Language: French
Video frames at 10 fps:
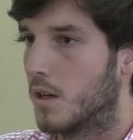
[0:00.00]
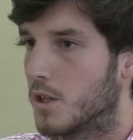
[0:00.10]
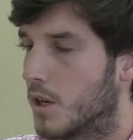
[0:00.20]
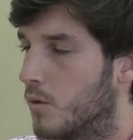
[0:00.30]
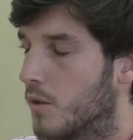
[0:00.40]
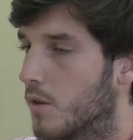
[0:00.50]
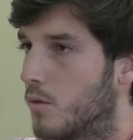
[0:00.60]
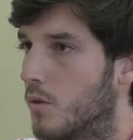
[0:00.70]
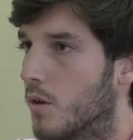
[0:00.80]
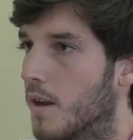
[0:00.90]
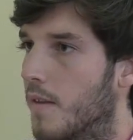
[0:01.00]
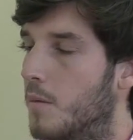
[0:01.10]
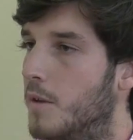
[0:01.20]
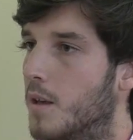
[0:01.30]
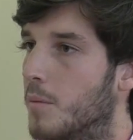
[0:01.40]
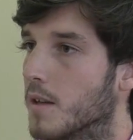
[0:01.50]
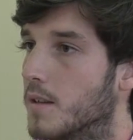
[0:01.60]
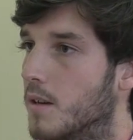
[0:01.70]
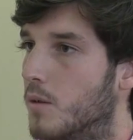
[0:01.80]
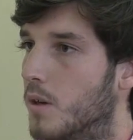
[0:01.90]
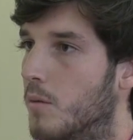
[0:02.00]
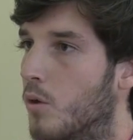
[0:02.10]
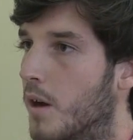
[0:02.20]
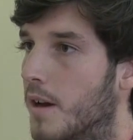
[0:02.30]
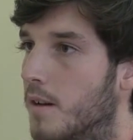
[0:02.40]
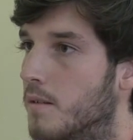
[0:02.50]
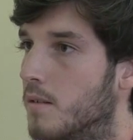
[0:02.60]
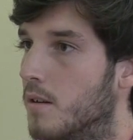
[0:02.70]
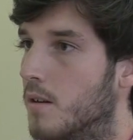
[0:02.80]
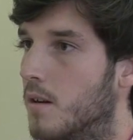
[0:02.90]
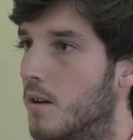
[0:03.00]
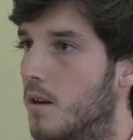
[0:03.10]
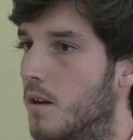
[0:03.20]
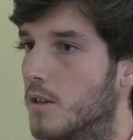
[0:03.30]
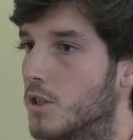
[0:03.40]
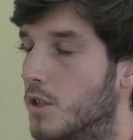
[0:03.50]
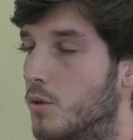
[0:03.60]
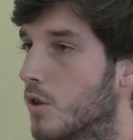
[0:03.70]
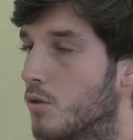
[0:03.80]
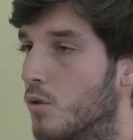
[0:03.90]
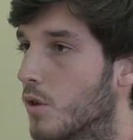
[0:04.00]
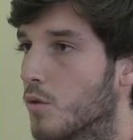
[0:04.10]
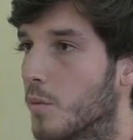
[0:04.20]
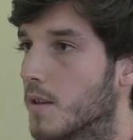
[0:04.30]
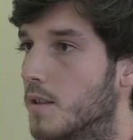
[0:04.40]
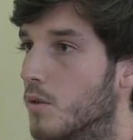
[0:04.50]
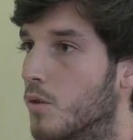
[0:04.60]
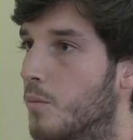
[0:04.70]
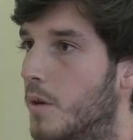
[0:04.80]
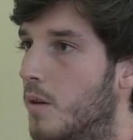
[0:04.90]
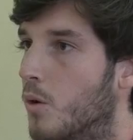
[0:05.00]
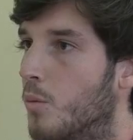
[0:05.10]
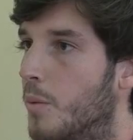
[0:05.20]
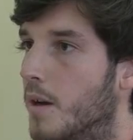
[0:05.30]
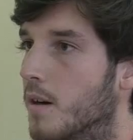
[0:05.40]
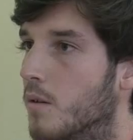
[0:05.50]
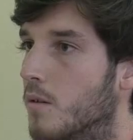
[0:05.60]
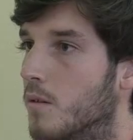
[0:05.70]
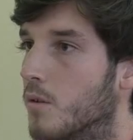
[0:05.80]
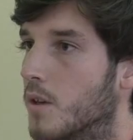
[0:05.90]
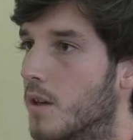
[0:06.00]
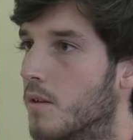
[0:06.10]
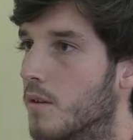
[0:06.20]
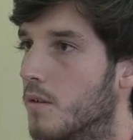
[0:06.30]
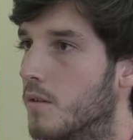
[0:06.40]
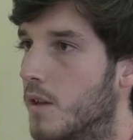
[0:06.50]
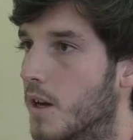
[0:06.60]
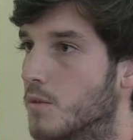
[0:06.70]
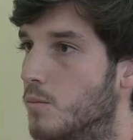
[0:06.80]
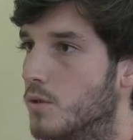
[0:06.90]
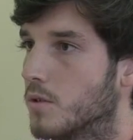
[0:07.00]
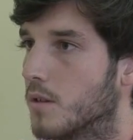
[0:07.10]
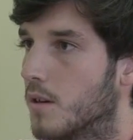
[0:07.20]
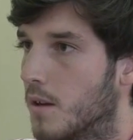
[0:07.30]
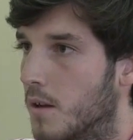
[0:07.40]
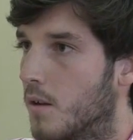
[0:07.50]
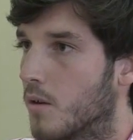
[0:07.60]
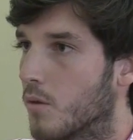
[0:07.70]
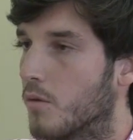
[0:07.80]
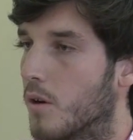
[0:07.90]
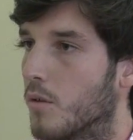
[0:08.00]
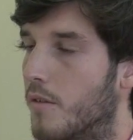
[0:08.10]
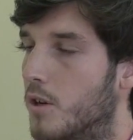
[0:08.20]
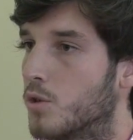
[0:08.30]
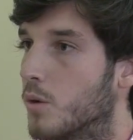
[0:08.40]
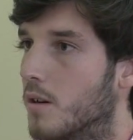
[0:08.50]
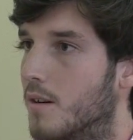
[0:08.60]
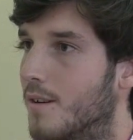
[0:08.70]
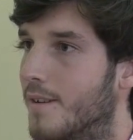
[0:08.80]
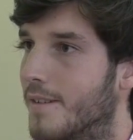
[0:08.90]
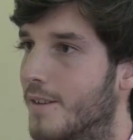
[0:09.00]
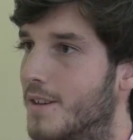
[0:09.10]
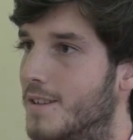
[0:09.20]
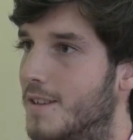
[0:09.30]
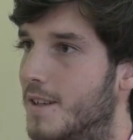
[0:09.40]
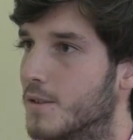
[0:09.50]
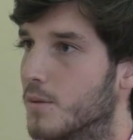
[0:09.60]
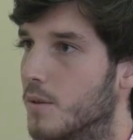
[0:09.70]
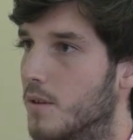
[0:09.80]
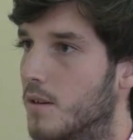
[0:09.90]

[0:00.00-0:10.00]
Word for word: j'ai un, autre étudiant, un ami qui est parti euh, lui à Montréal. J'ai d'autres étudiants qui sont partis dans d'autres pays européens euh, dans le cadre d'Erasmus. Donc voilà, on avait le choix de la destination.